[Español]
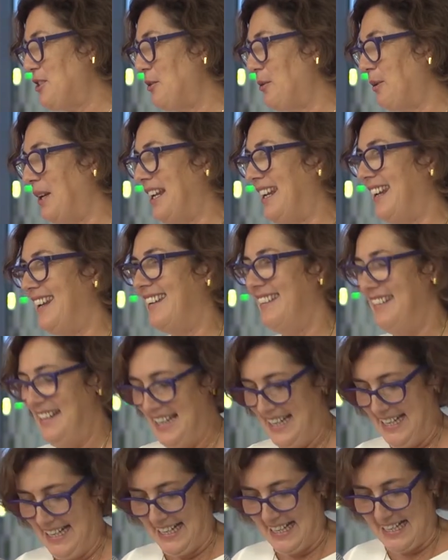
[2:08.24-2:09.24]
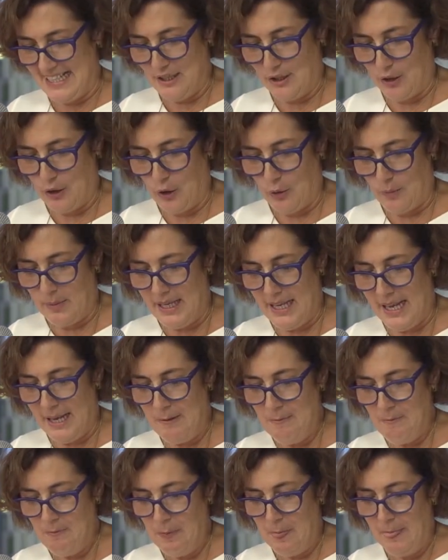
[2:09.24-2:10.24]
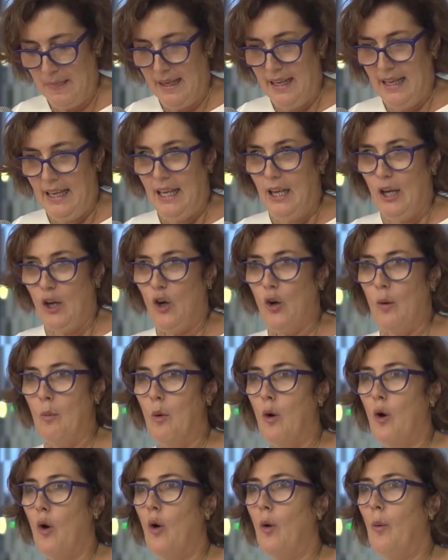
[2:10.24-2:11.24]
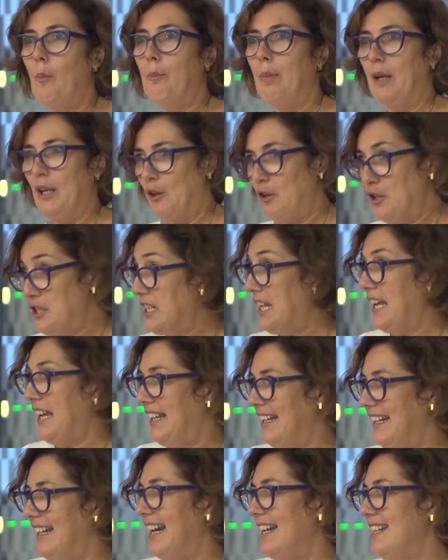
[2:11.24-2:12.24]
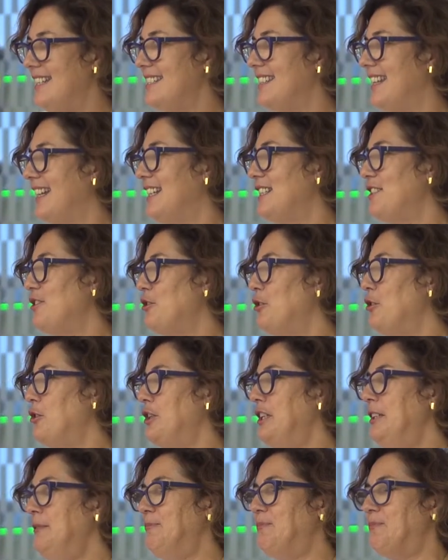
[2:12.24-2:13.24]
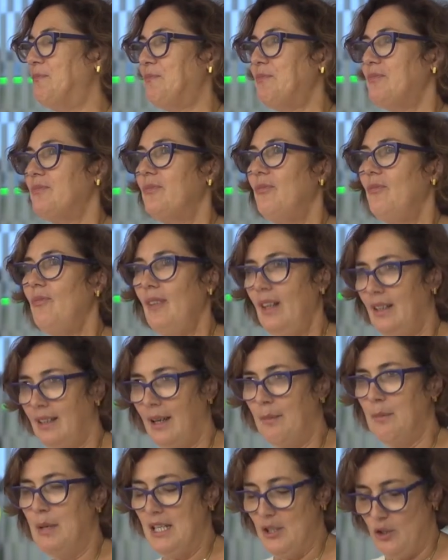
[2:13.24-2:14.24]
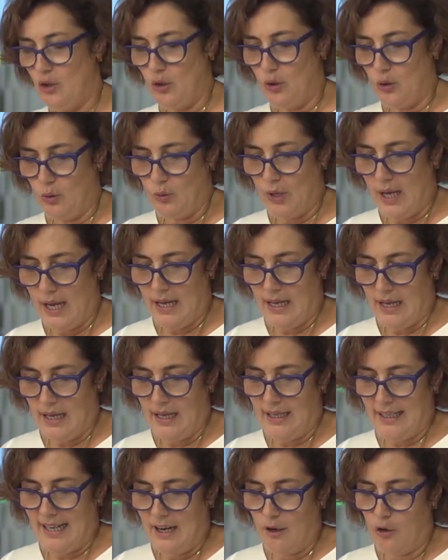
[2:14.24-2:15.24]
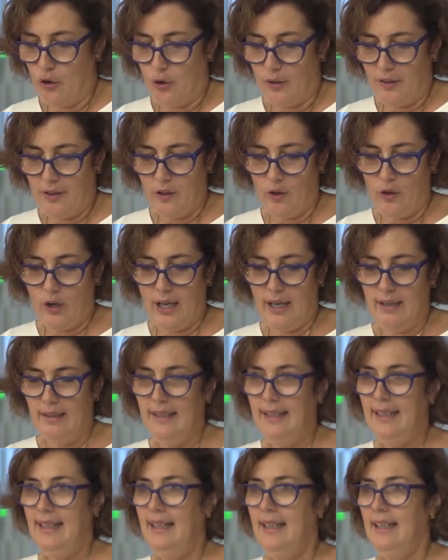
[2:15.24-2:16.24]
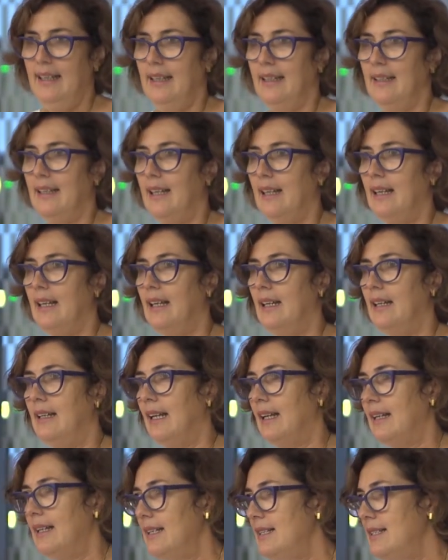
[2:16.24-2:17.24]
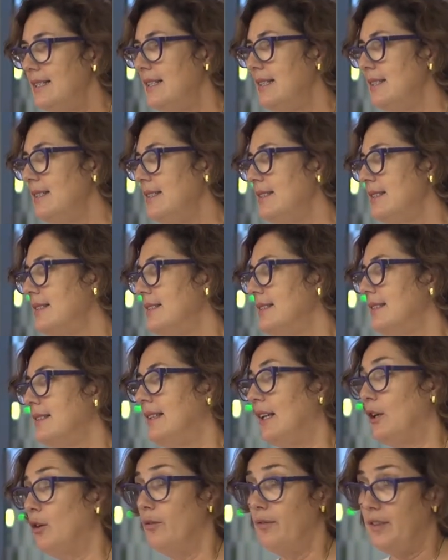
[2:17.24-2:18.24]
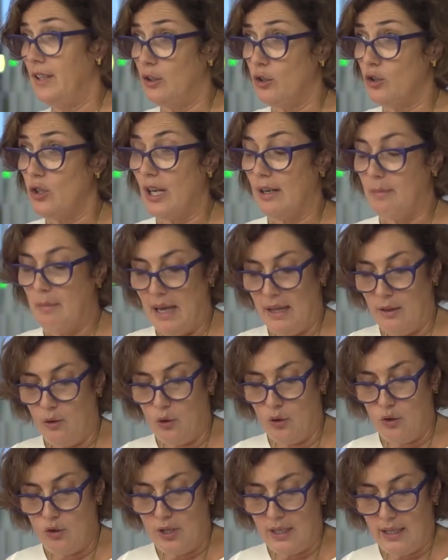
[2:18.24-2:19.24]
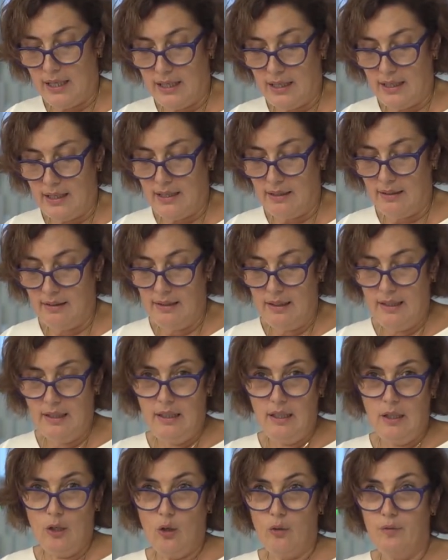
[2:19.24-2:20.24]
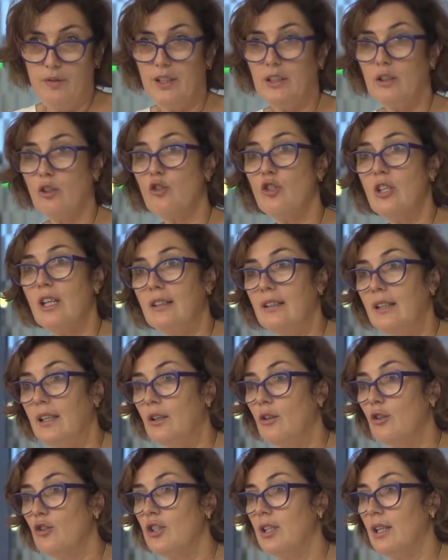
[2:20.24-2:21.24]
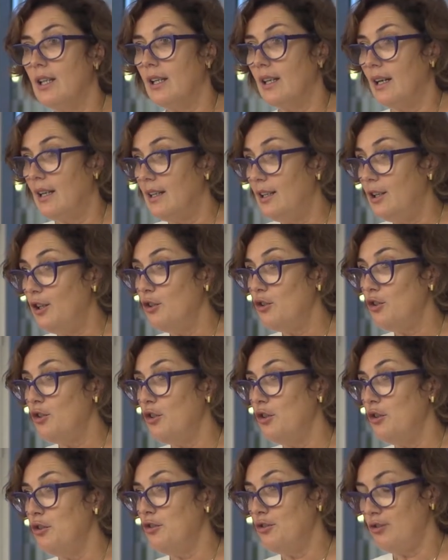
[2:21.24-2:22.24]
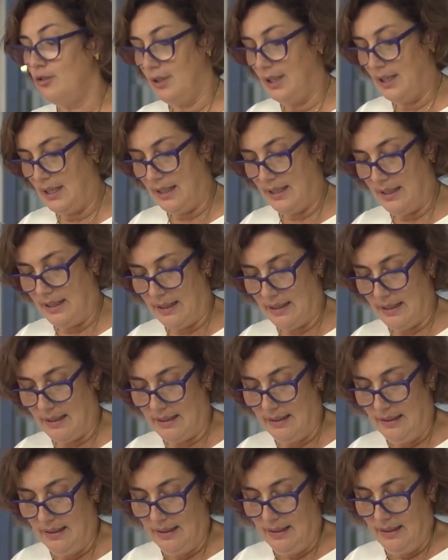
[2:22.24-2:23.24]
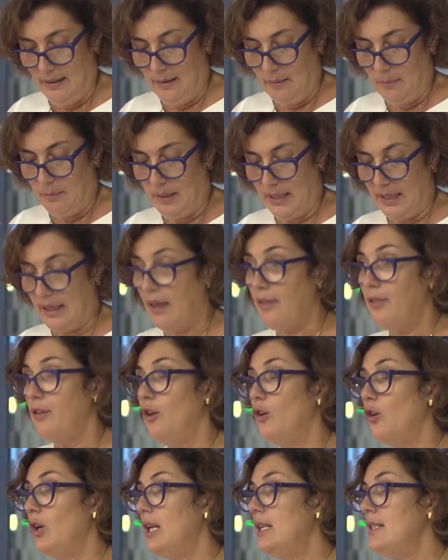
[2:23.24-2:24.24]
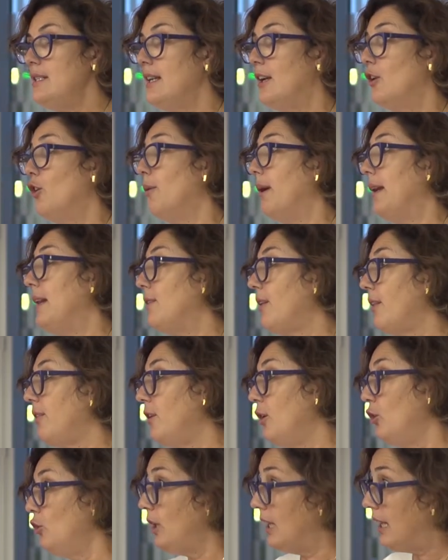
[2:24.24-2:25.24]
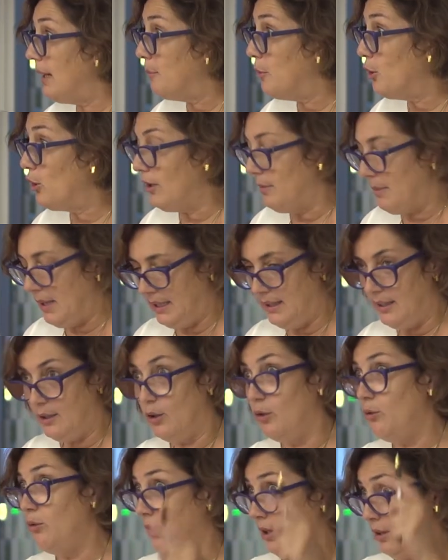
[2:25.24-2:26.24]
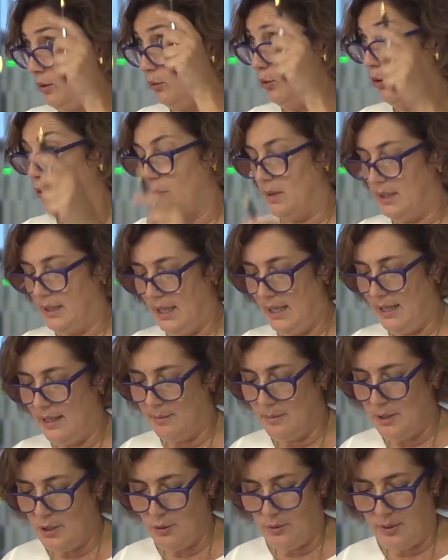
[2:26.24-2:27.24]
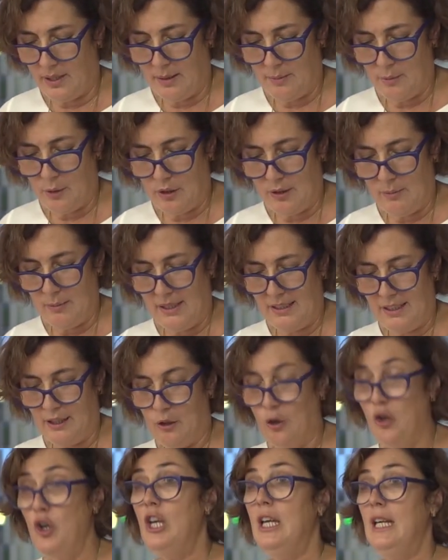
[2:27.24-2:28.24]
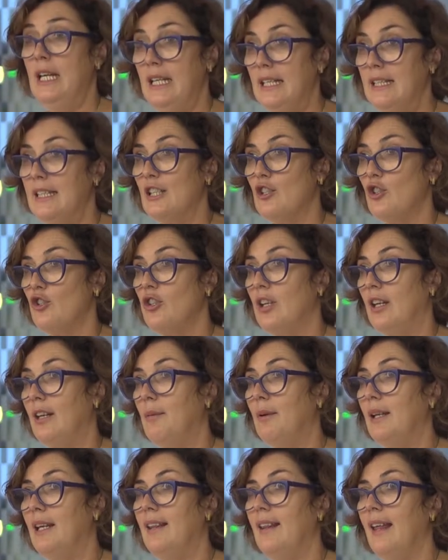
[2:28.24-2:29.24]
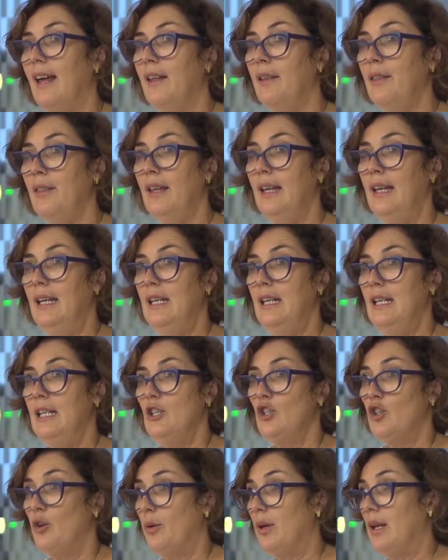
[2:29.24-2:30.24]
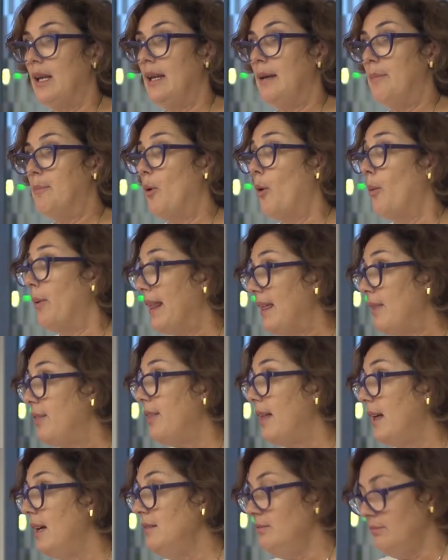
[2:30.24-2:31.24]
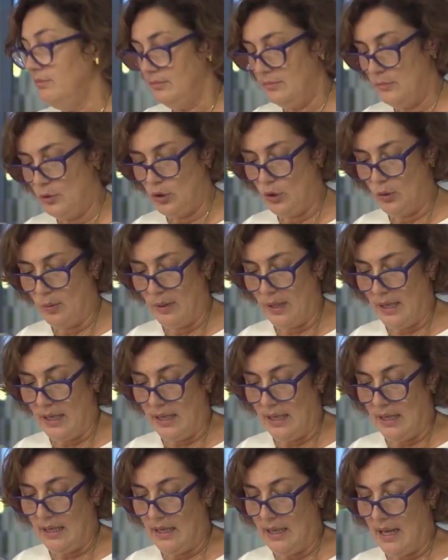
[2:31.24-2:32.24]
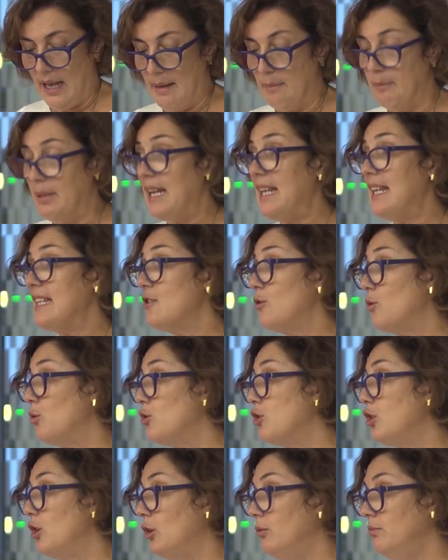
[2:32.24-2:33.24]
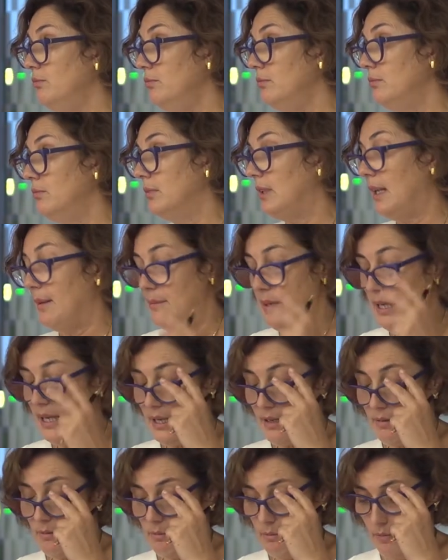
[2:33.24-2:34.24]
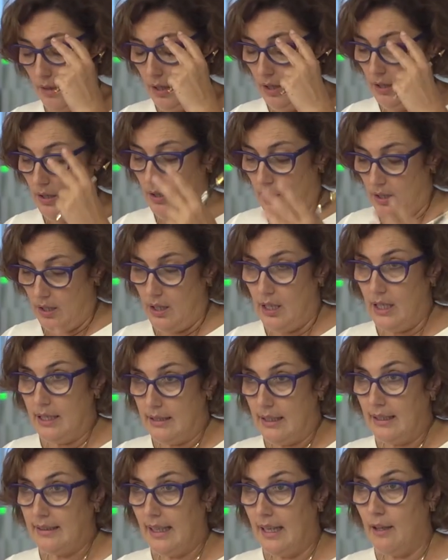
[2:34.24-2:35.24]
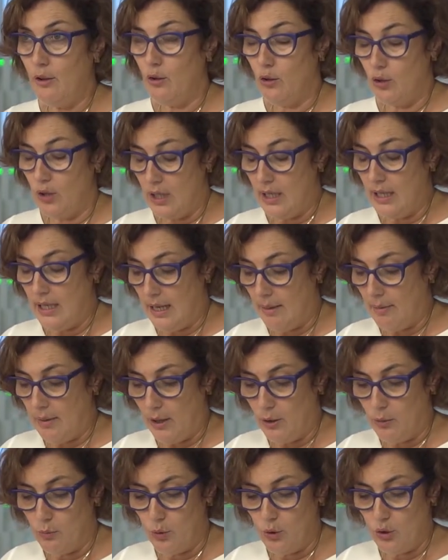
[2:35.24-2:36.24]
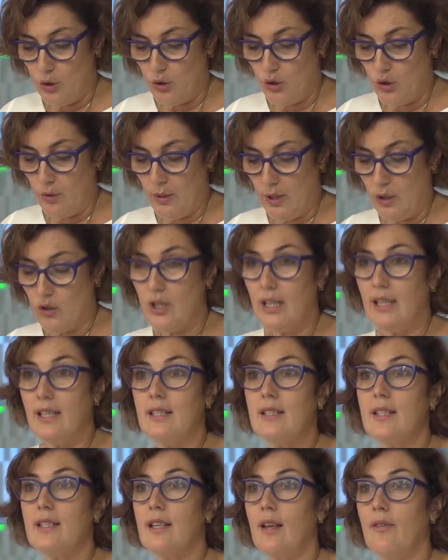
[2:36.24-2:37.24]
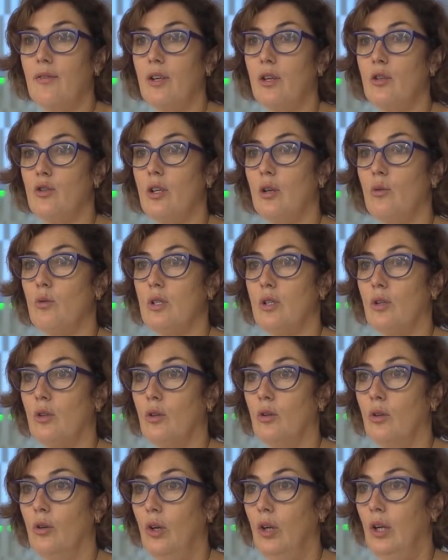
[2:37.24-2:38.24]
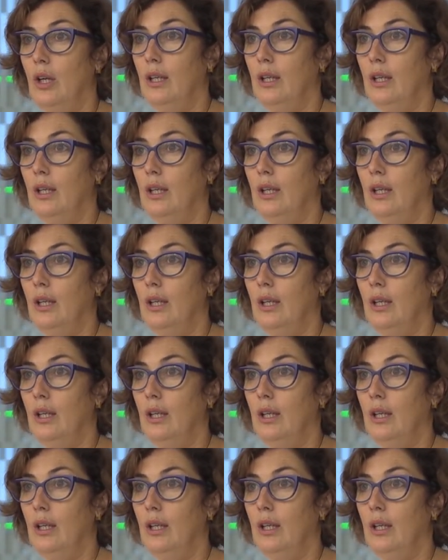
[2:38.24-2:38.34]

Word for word: sobre gastronomía. Como periodista generalista que soy, también soy una gran conocedora de, crisis, de conflictos armados, de conflictos étnicos y religiosos, de migraciones, de globalización, de cambio climático. Hice un documental además sobre cambio climático, de sostenibilidad, sobre pobreza, sobre hambre y exclusión. También he tratado y he hablado mucho sobre los grandes desafíos de nuestro,